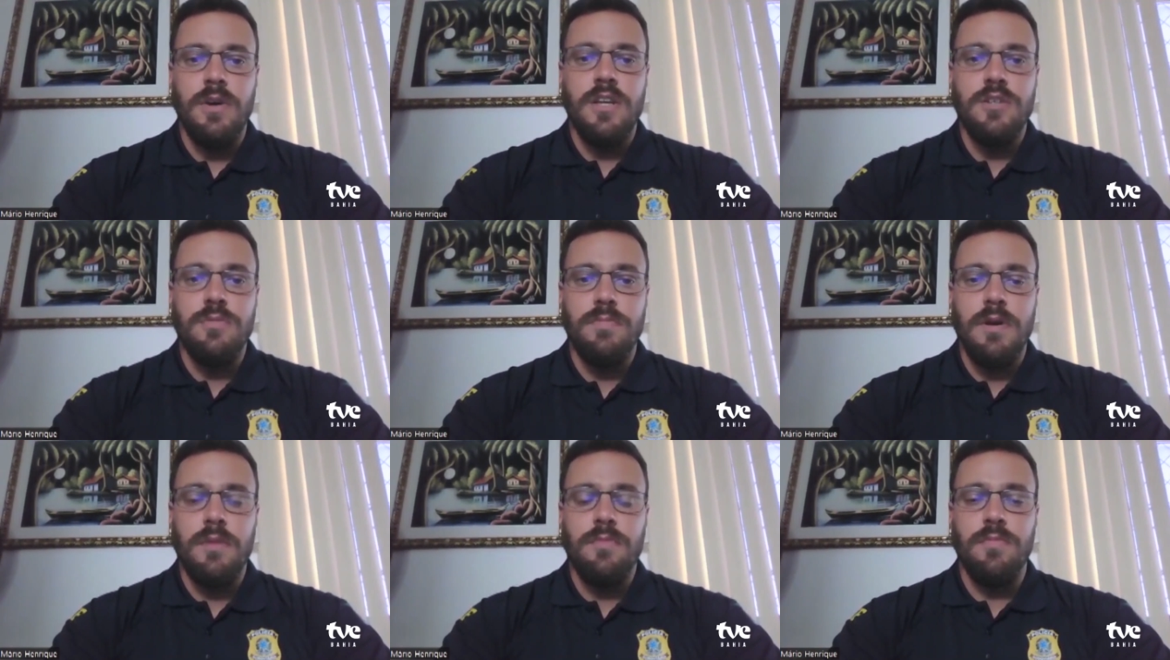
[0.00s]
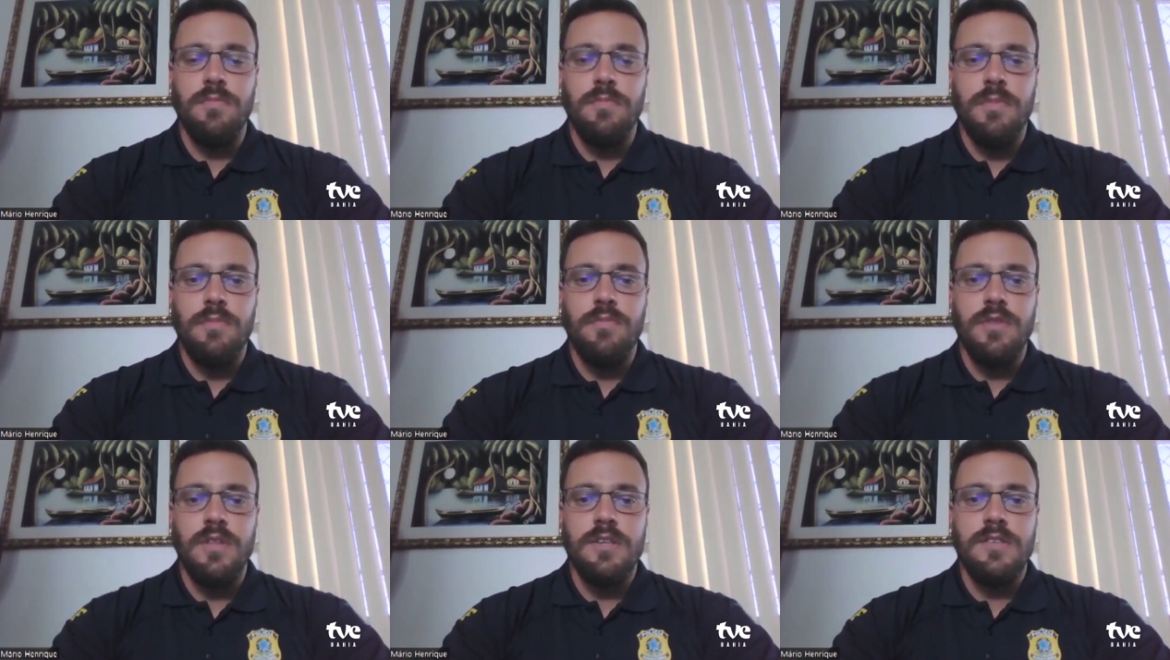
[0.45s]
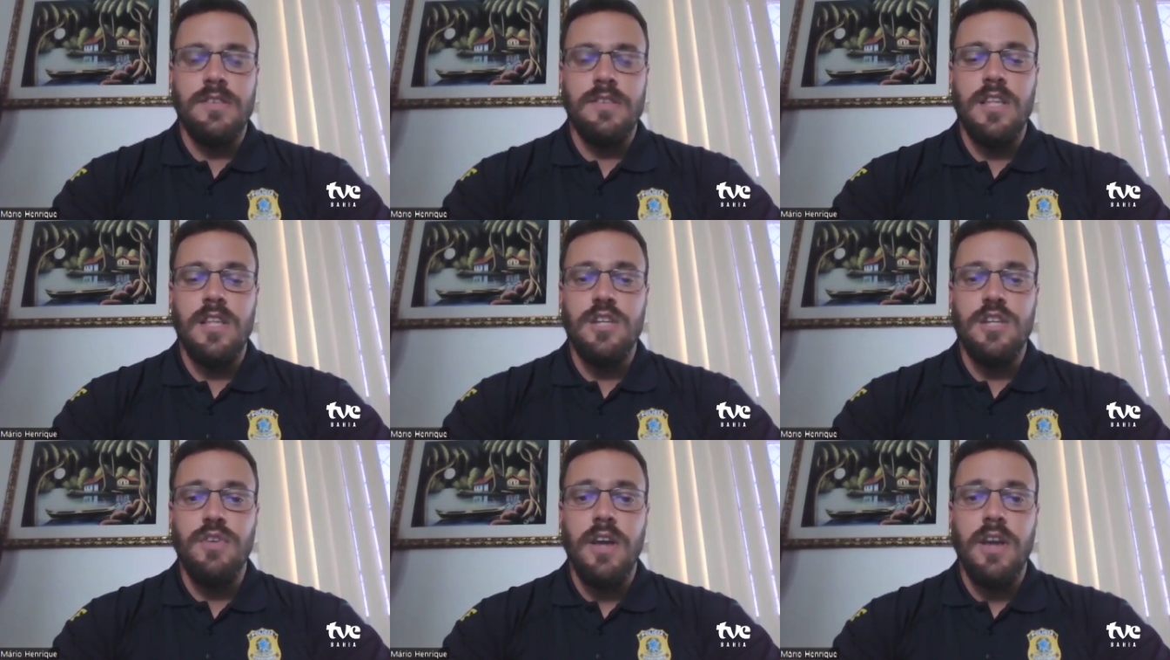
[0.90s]
o estado são
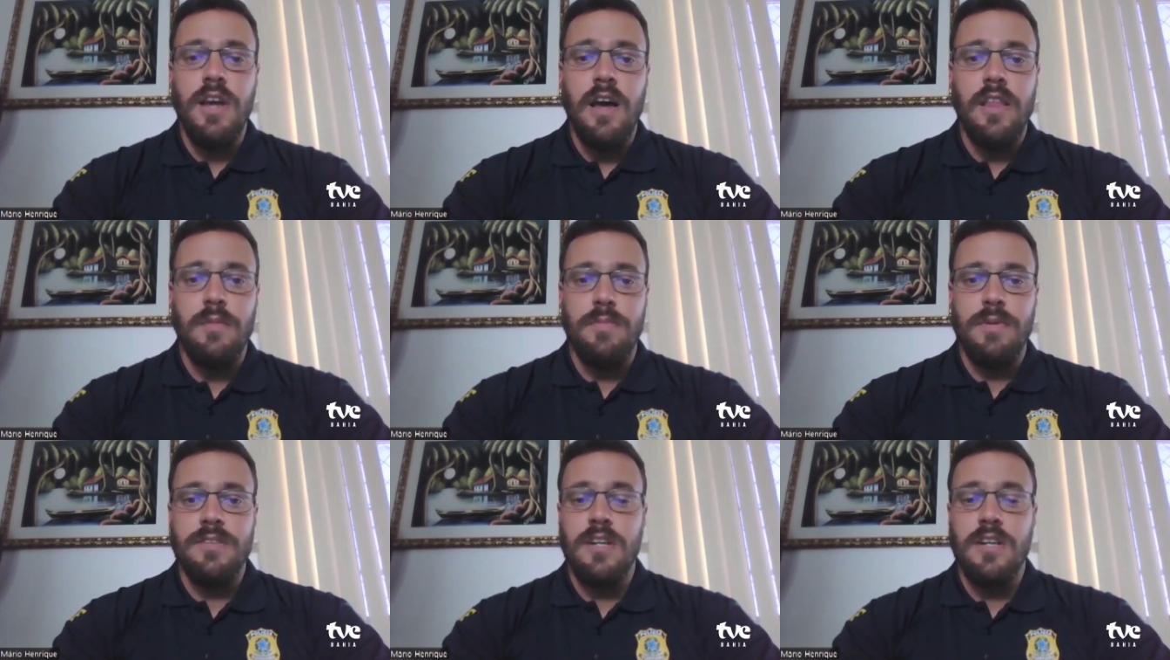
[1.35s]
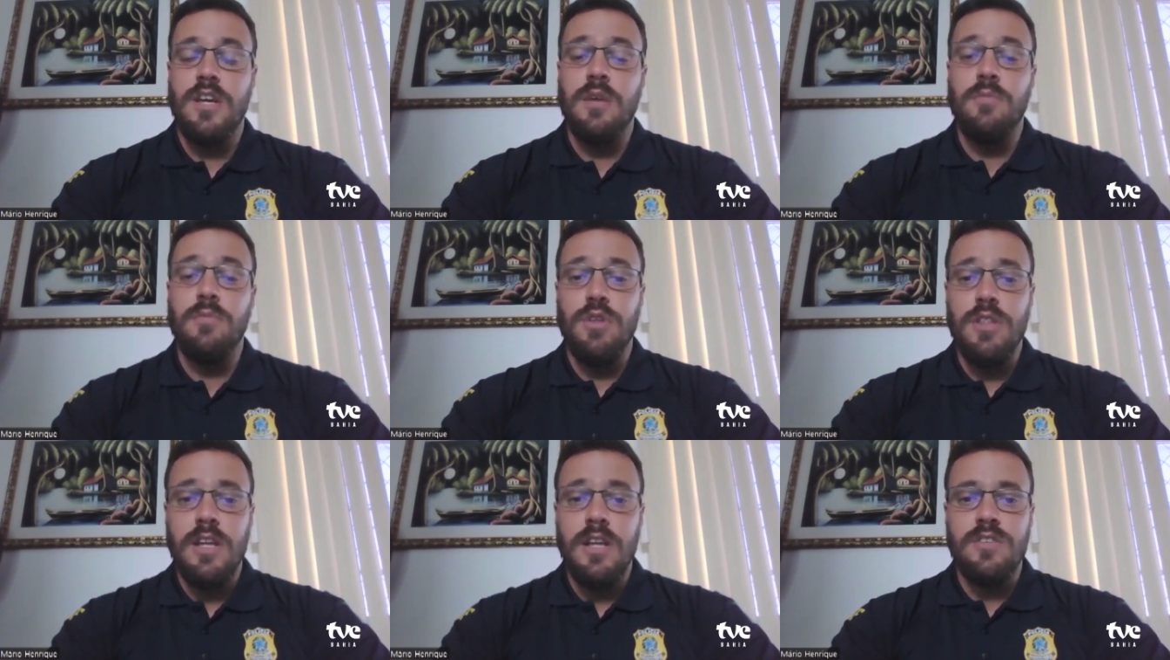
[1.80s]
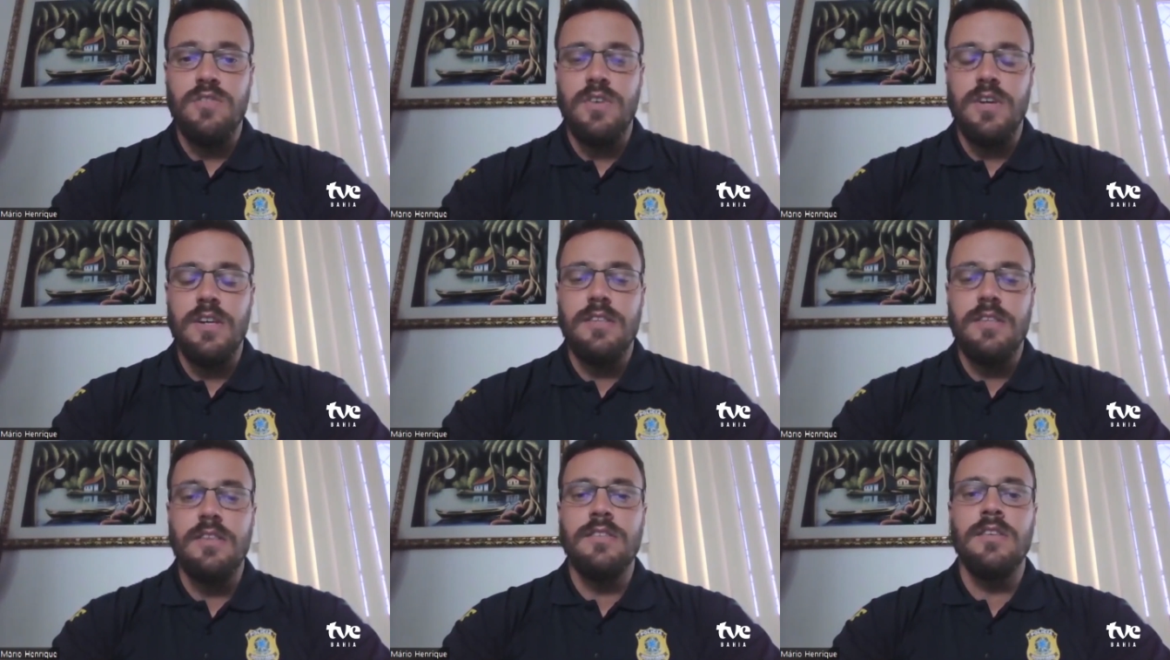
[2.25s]
resultado da constante
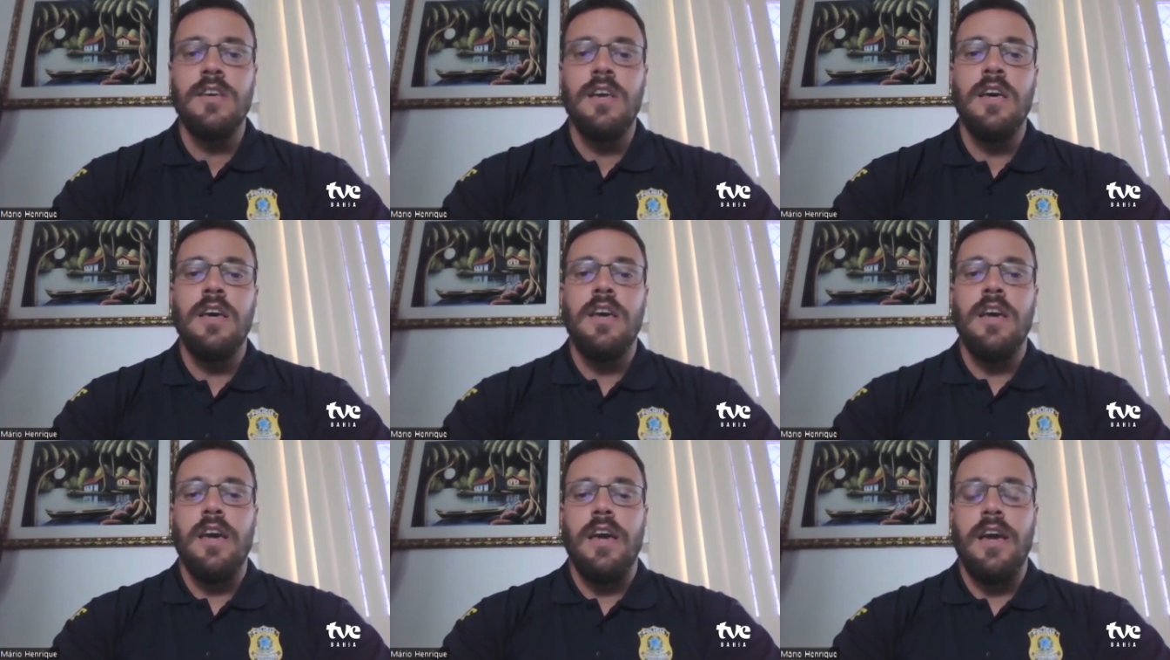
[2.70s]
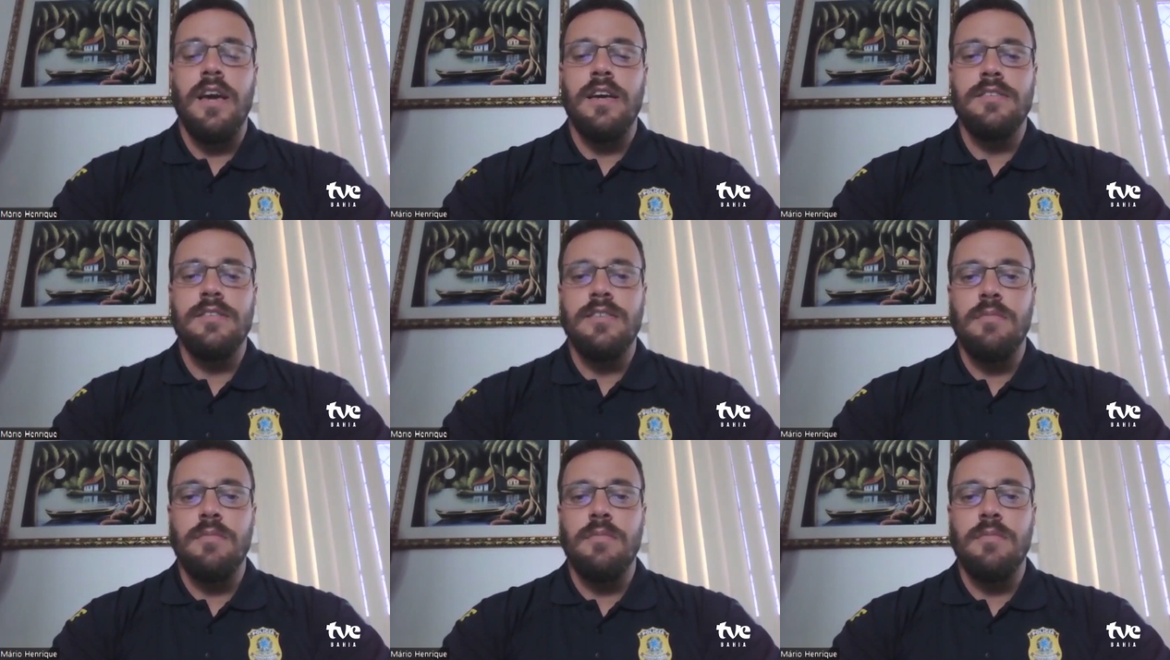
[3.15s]
evolução do